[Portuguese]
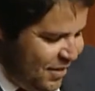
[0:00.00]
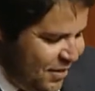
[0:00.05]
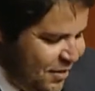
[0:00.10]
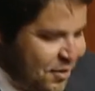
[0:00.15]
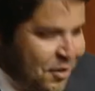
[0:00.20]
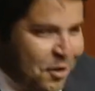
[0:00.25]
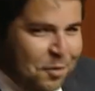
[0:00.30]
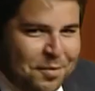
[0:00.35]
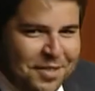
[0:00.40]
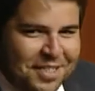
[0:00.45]

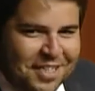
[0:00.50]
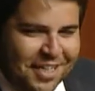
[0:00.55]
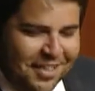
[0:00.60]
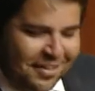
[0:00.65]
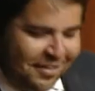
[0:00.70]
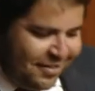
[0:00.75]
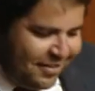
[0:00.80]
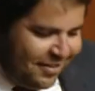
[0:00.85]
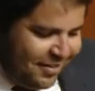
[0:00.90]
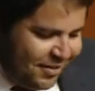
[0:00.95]
Senhor
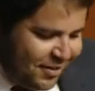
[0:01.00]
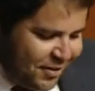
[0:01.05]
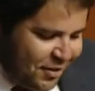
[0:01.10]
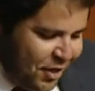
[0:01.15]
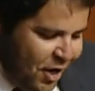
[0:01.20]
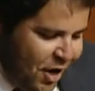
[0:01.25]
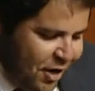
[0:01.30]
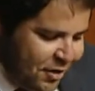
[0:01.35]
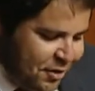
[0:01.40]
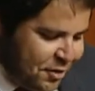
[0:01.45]
Presidente,
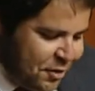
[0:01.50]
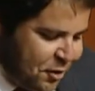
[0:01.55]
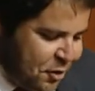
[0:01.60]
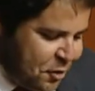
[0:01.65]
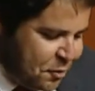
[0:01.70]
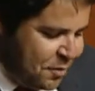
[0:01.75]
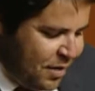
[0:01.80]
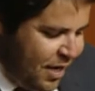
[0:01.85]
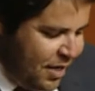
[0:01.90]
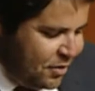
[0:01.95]
Senhoras e
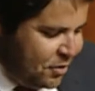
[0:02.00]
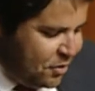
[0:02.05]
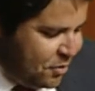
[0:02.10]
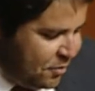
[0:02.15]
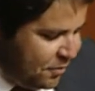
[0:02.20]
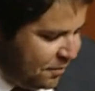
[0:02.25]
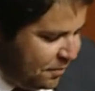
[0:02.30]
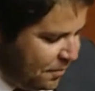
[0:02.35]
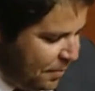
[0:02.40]
Senhores Deputados,